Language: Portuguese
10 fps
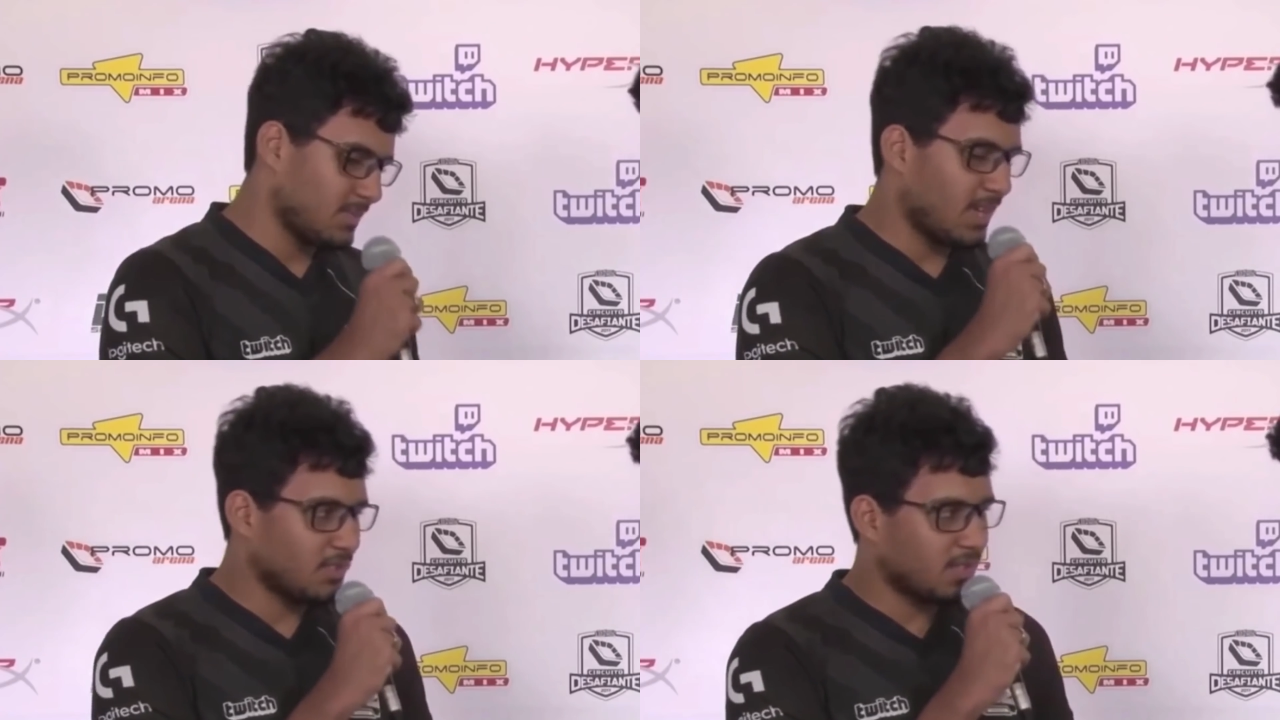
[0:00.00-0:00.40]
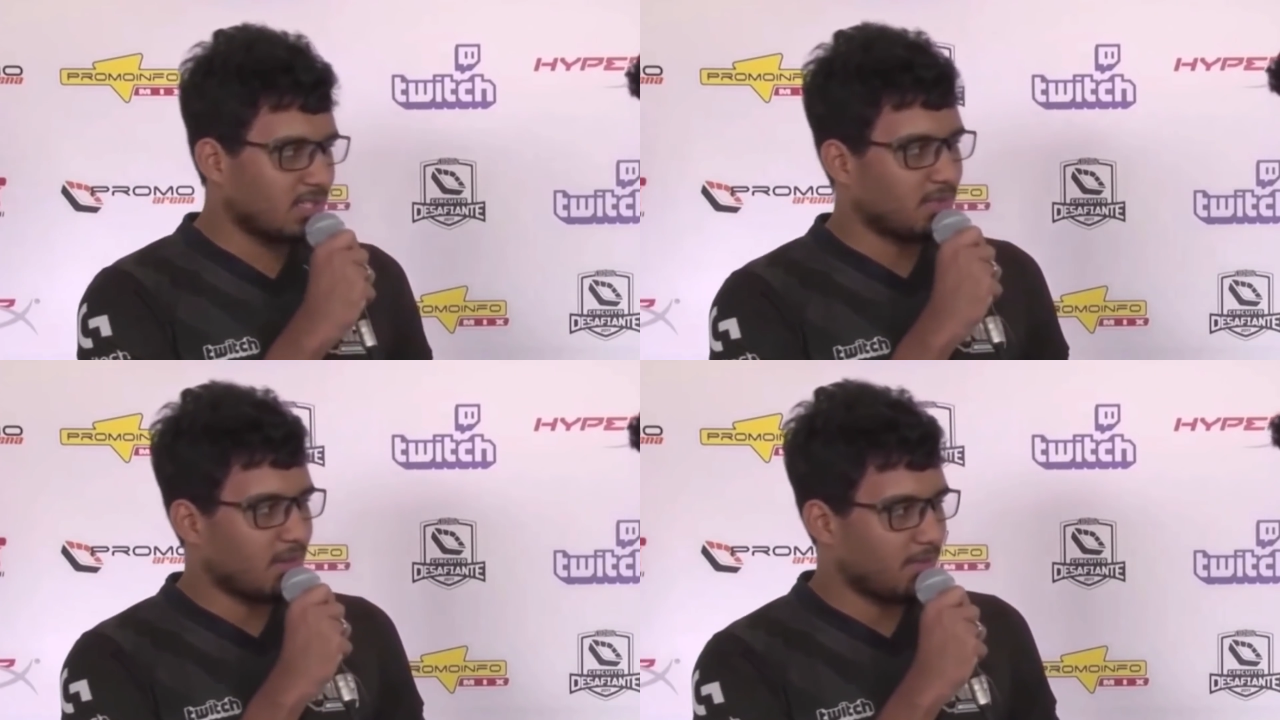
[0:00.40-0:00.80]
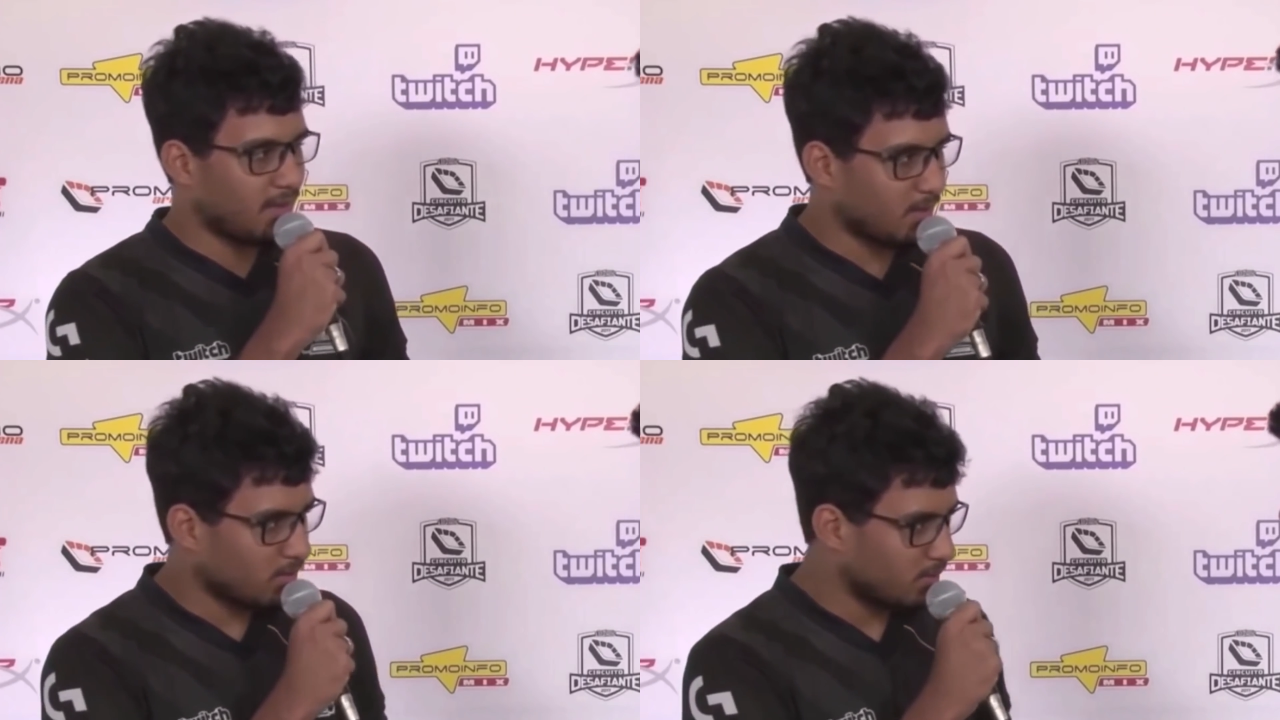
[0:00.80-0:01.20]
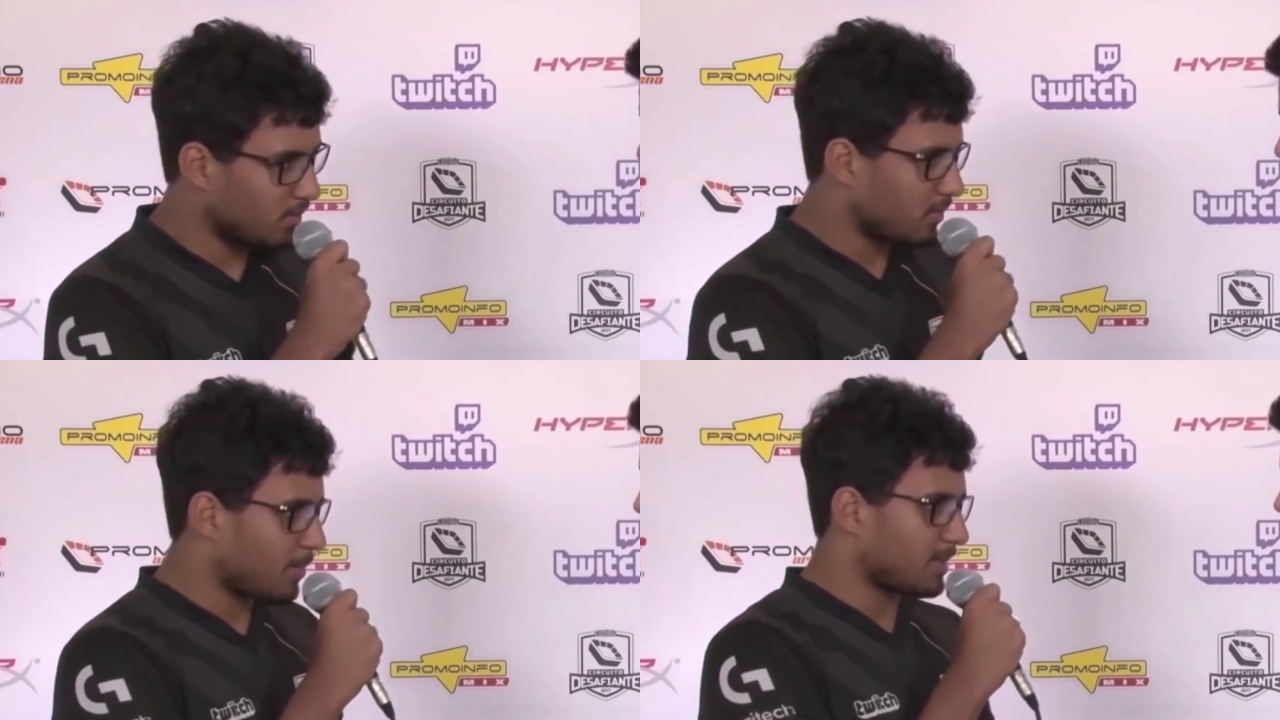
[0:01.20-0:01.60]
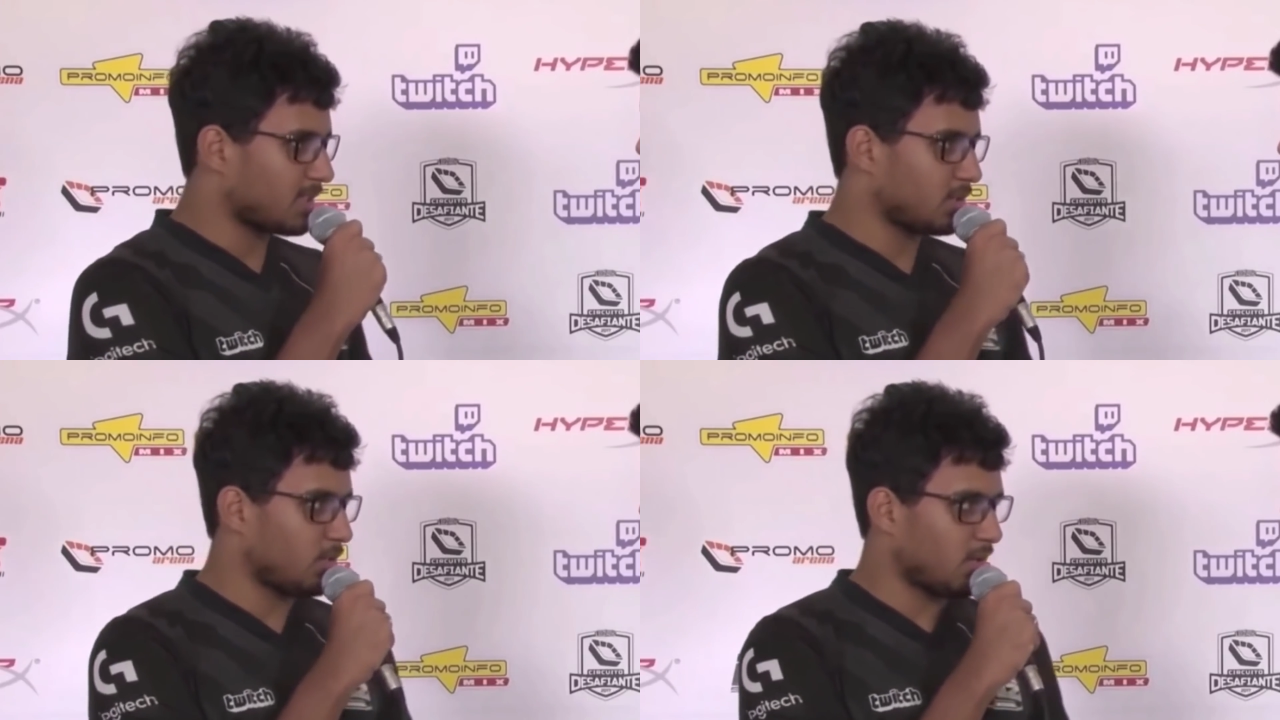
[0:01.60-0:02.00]
É isso que a gente vai ver quando eu
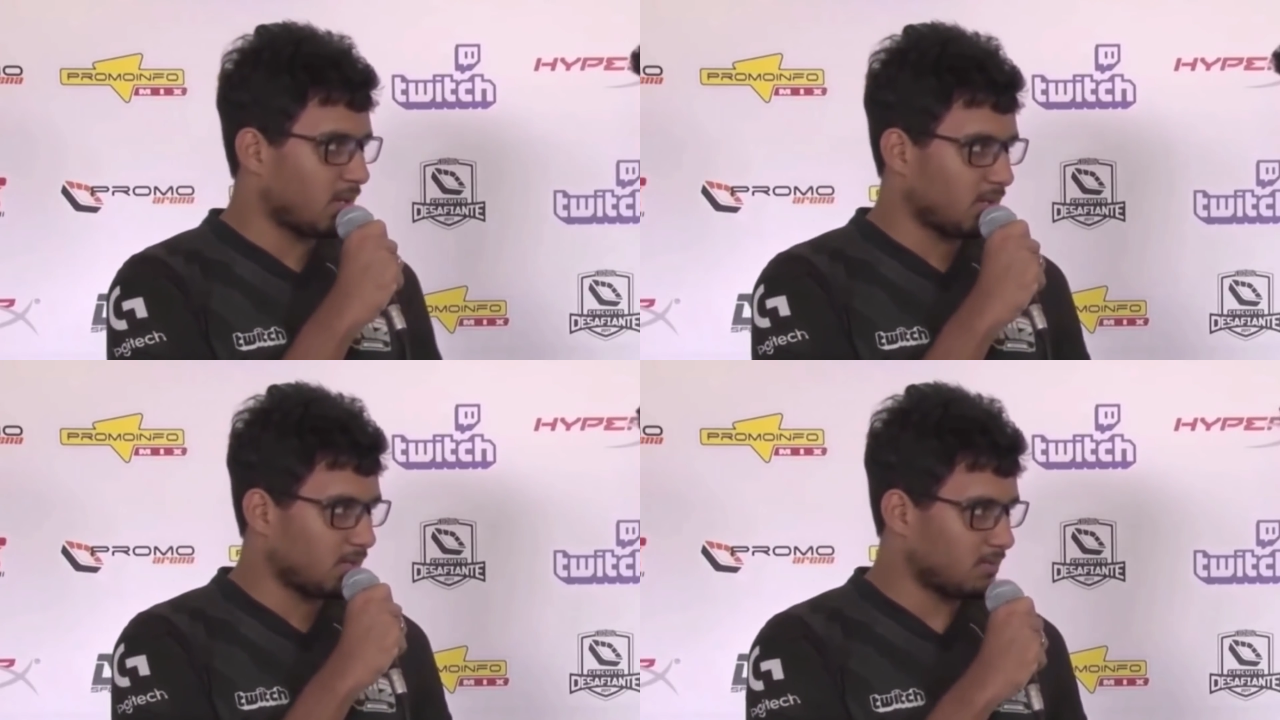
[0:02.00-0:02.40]
amassar seu crânio.